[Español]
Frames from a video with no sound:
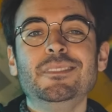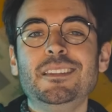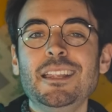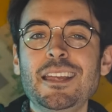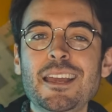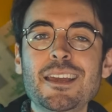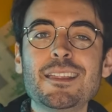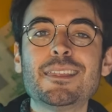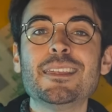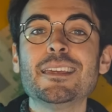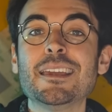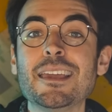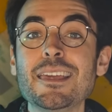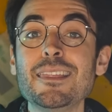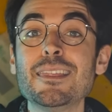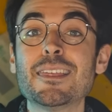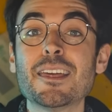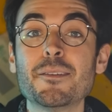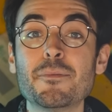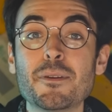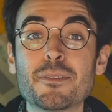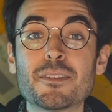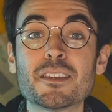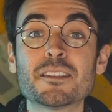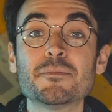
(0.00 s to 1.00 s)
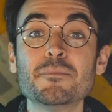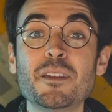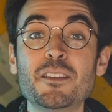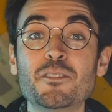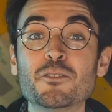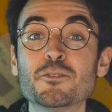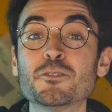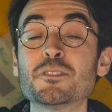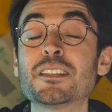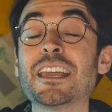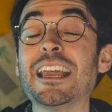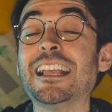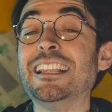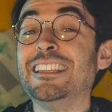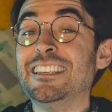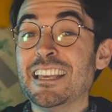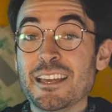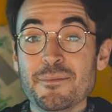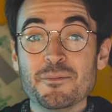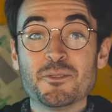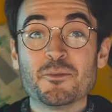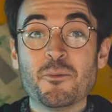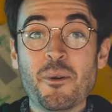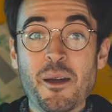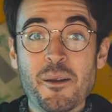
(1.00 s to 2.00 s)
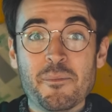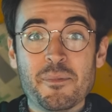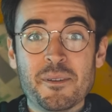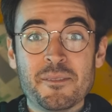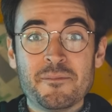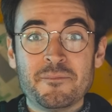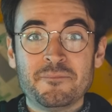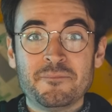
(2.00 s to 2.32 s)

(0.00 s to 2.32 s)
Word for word: 10 y 15 veces menos que el James Webb.